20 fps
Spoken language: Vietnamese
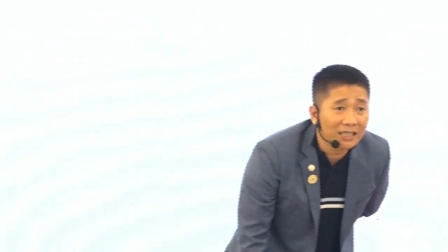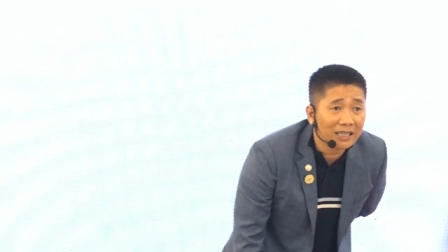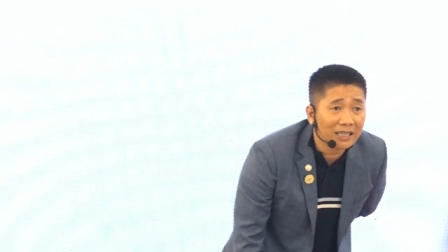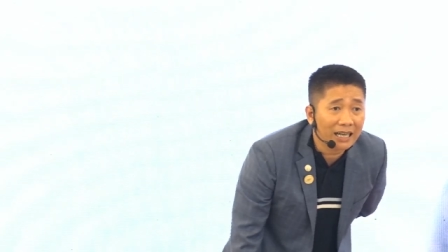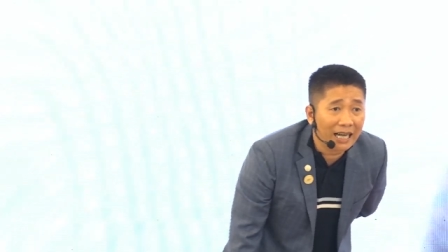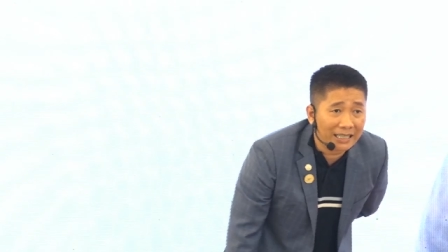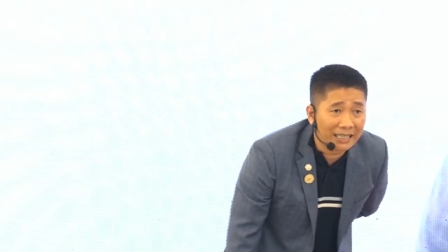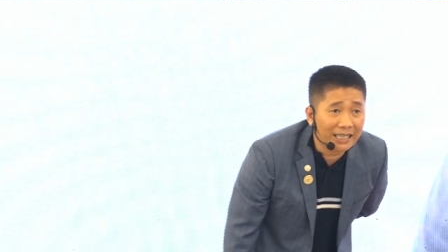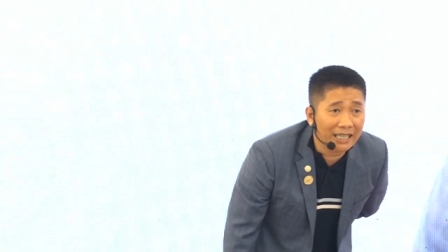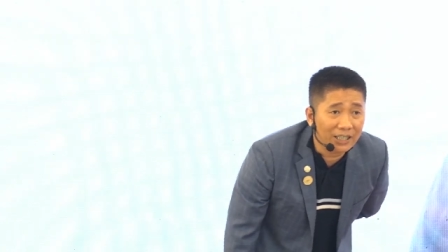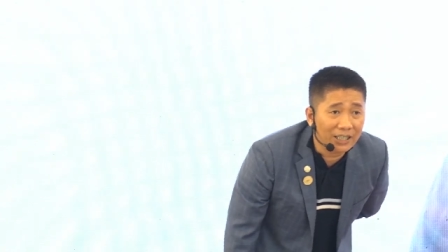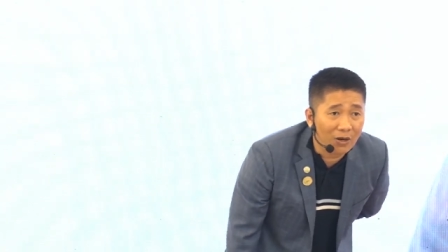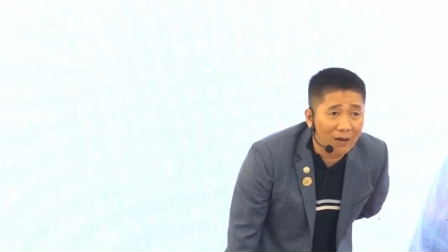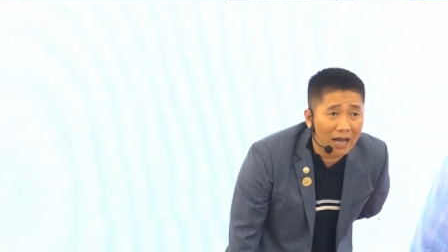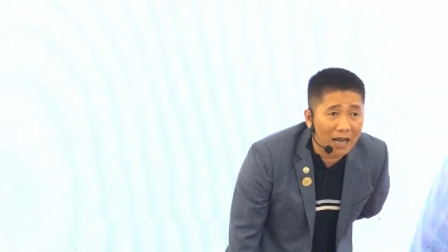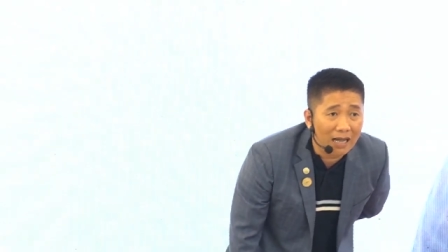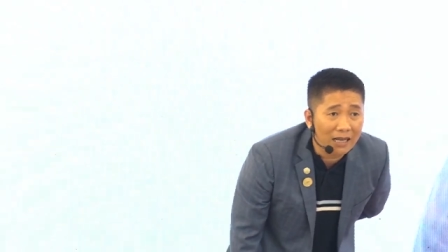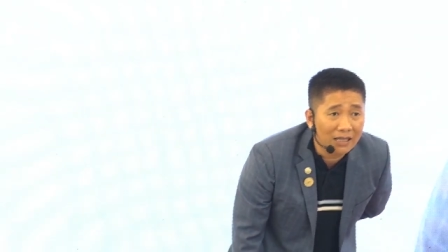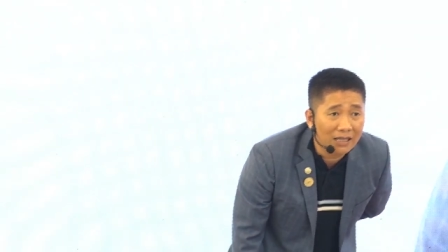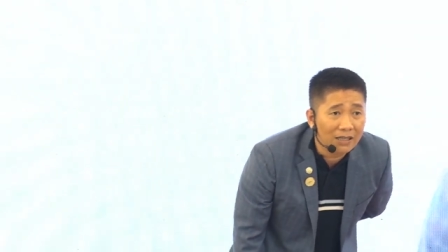anh nhìn nhung à?
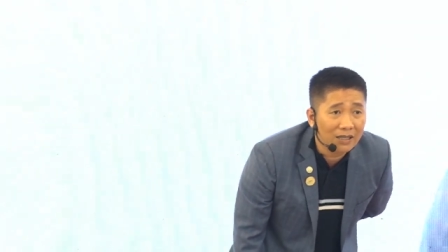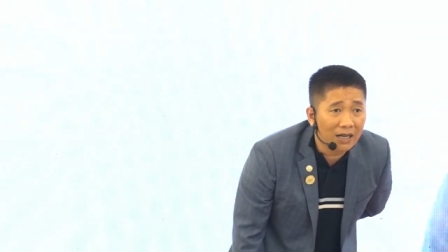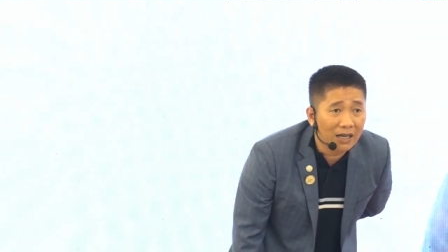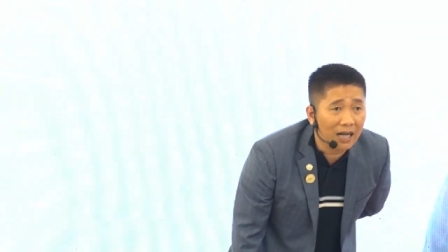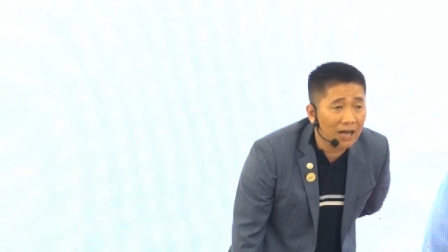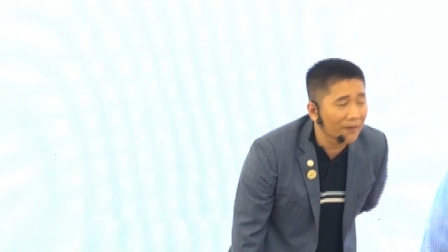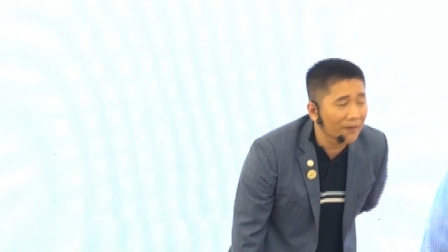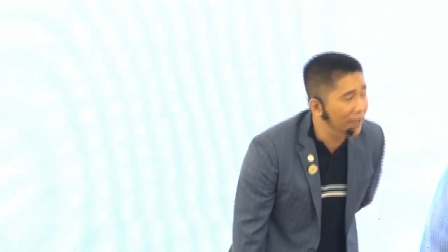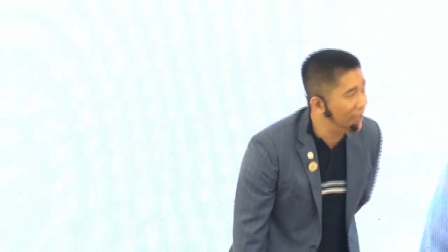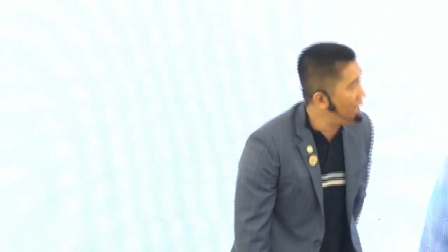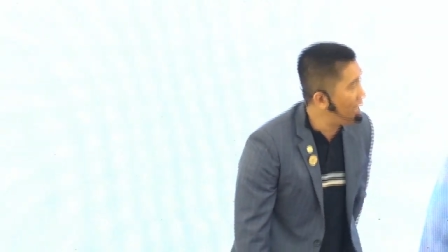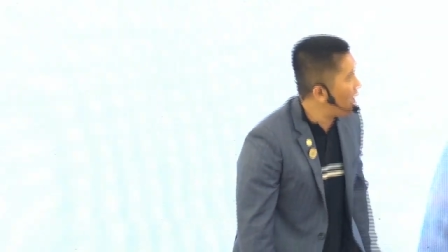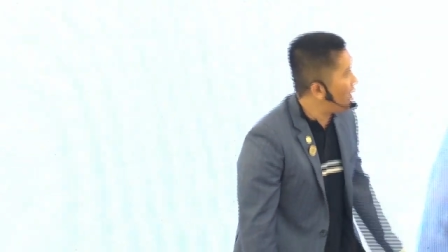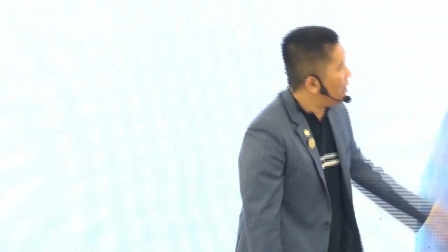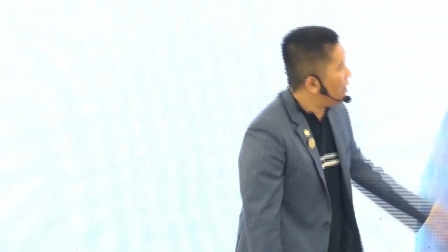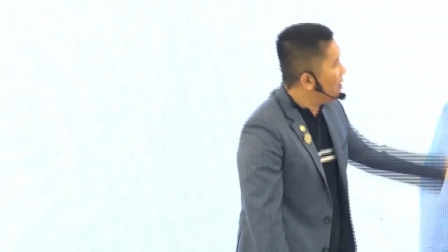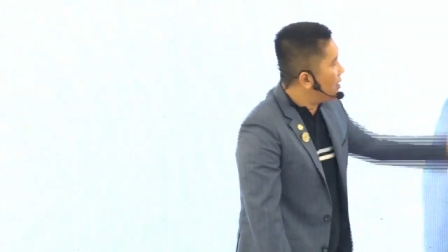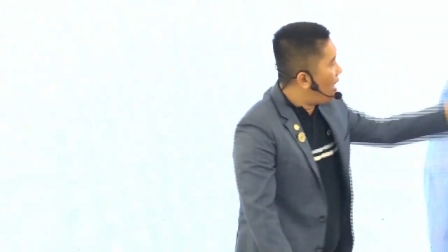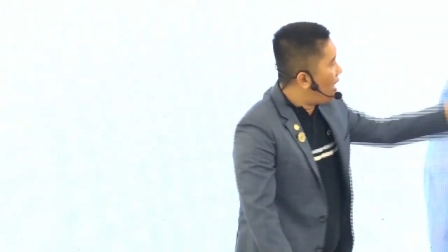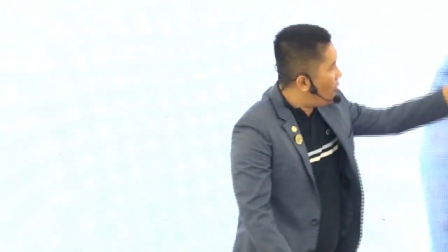à vậy thế là
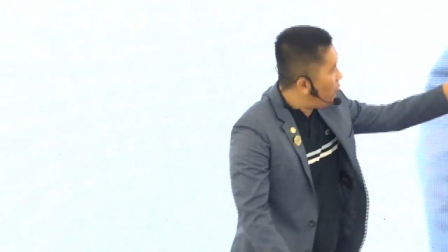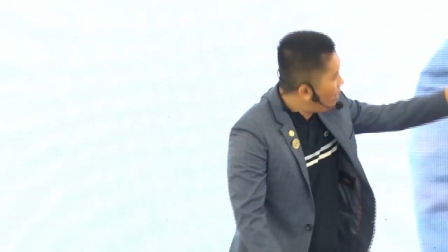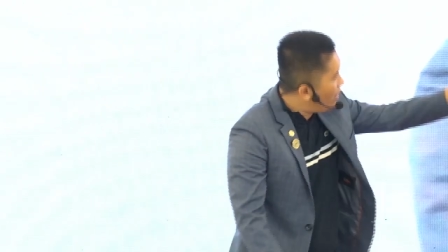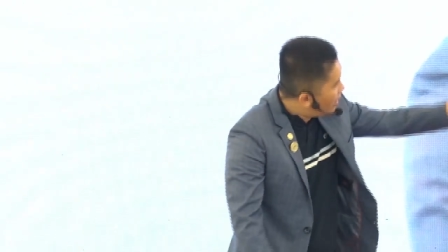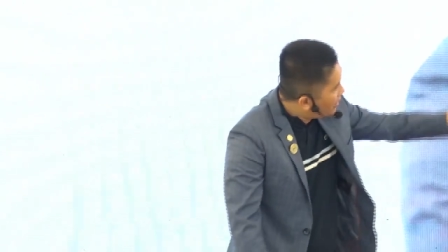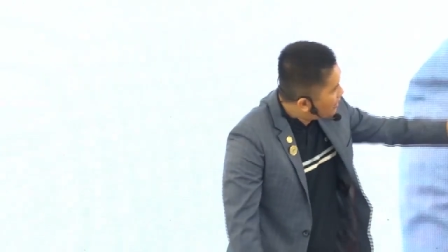cứ cộng hết